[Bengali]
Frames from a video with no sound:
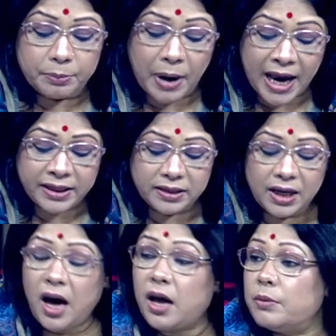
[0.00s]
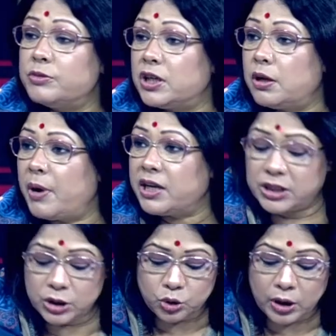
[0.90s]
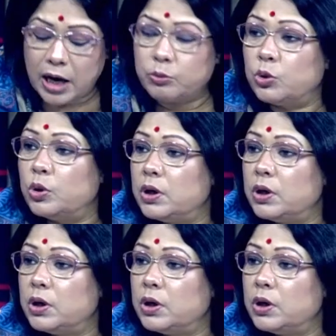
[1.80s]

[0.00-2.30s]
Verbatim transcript: ভাত দে হারামজাদা মানচিত্র খাবো